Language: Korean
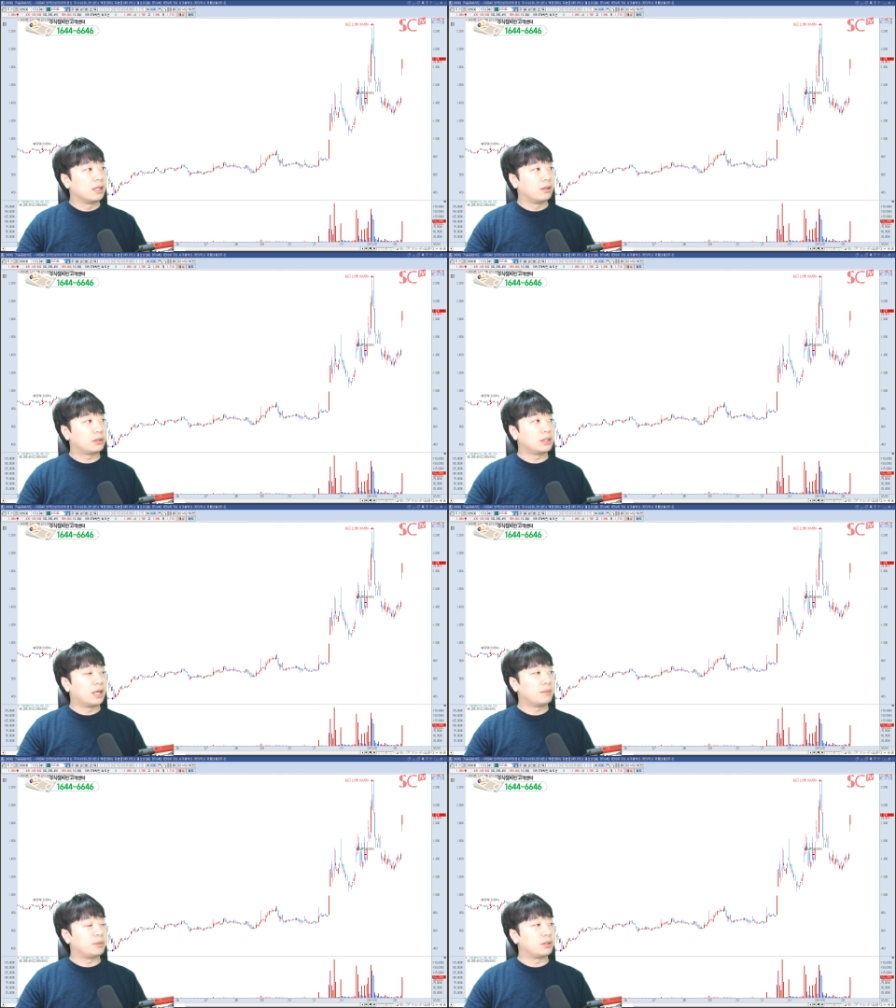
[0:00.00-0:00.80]

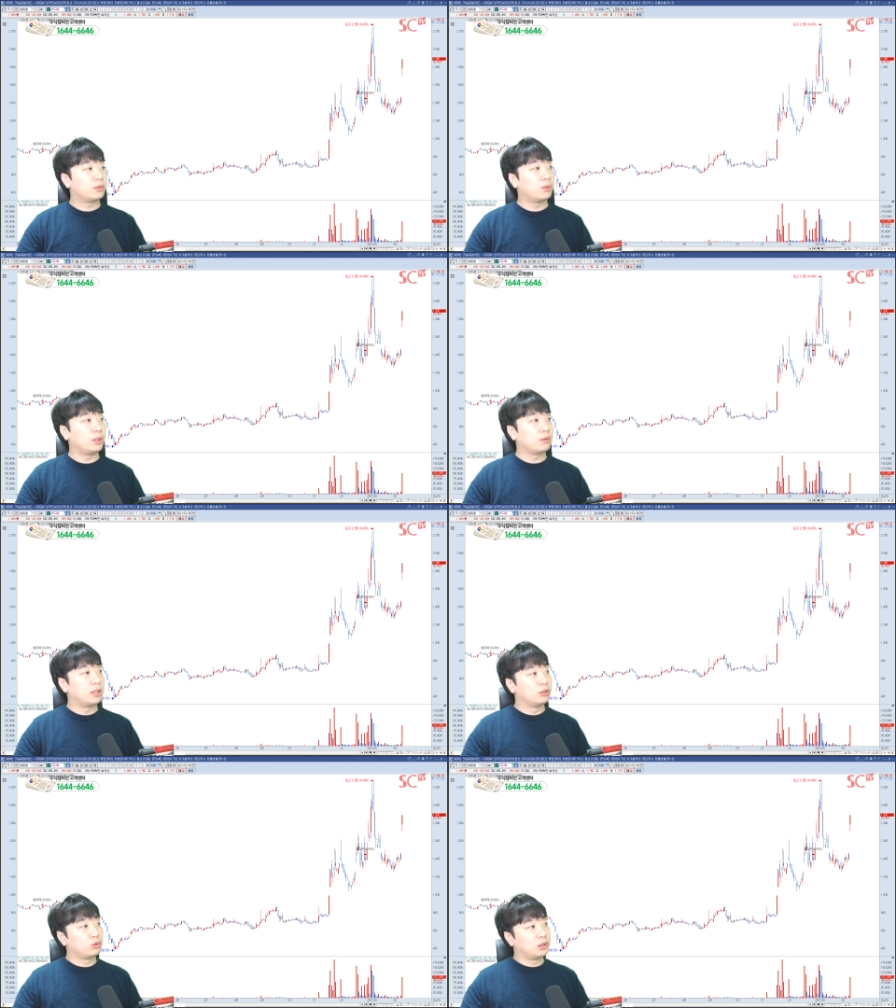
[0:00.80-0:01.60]
역시나 비트코인
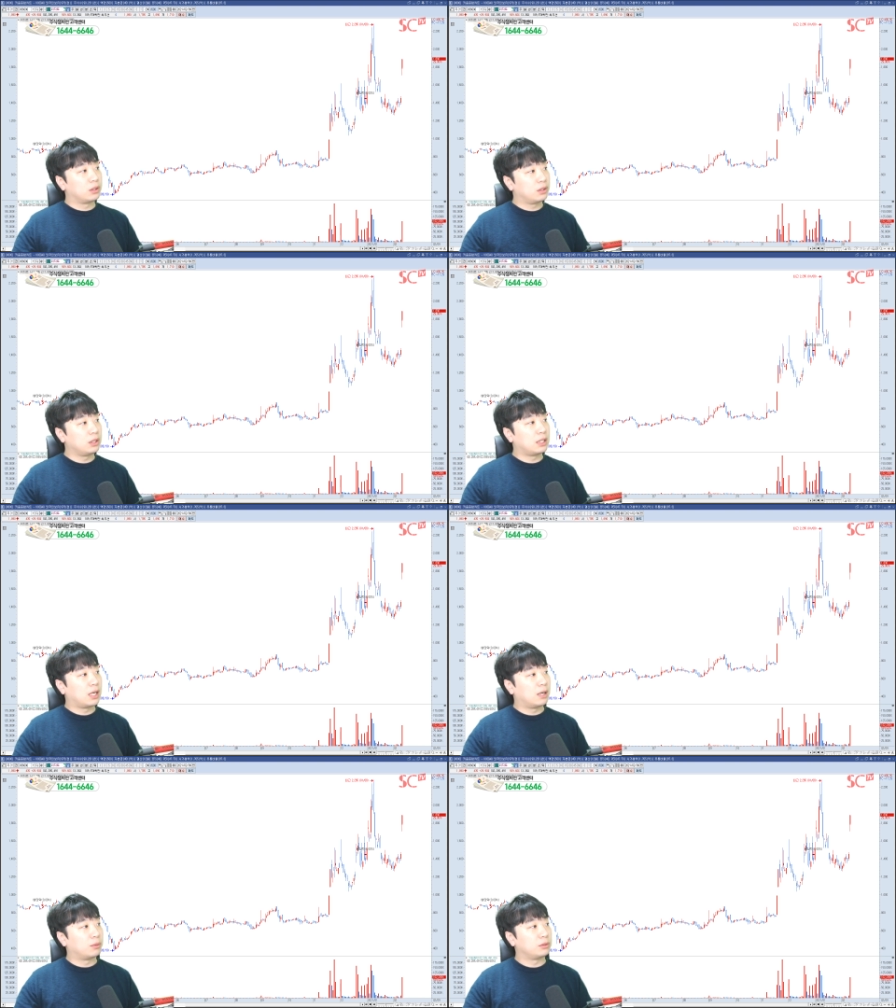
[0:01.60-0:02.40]
관련주로 엮여
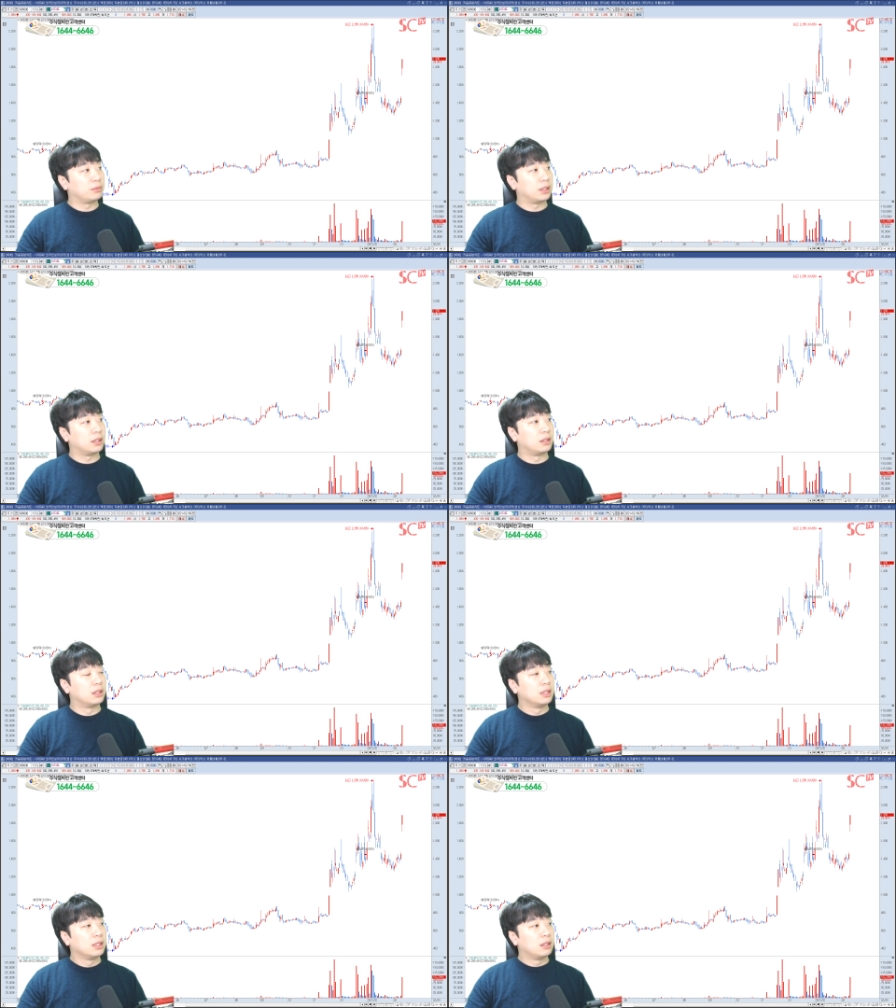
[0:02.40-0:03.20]
있다 보시면 돼요.